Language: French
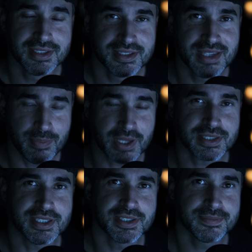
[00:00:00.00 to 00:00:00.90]
C'est
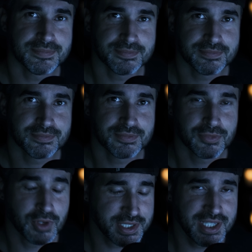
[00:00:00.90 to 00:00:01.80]
parti.
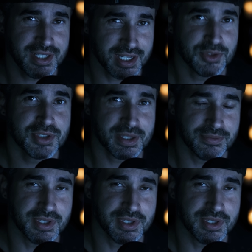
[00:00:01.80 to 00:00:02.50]
Voici la deuxième